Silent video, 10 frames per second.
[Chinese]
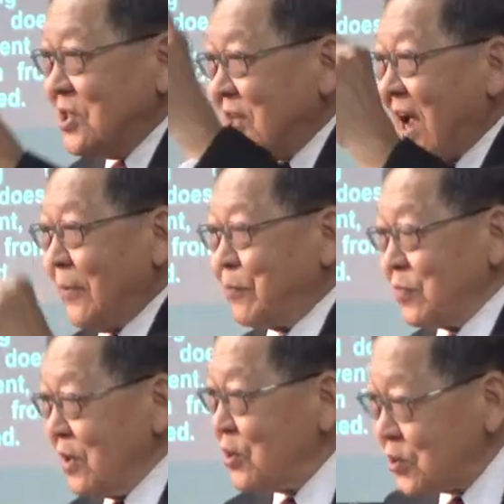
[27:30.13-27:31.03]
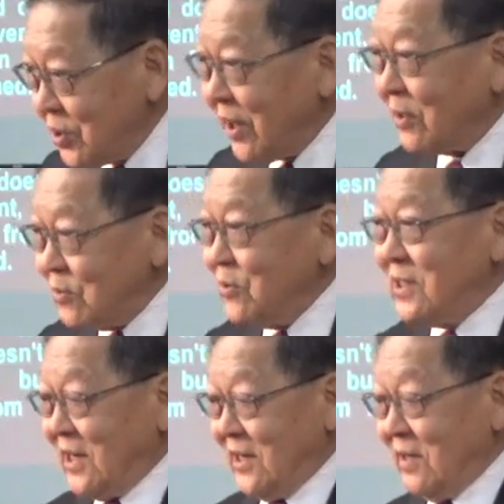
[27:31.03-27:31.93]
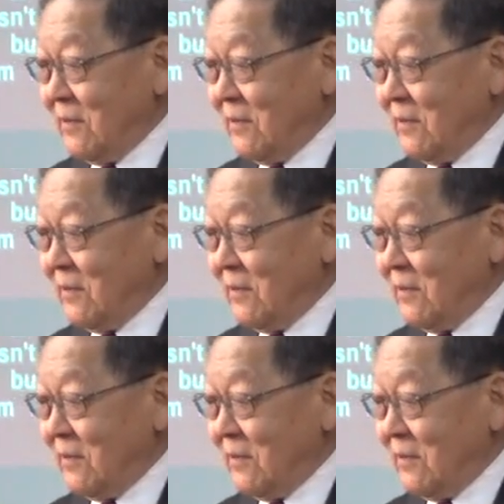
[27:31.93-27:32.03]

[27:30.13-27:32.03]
上学功课。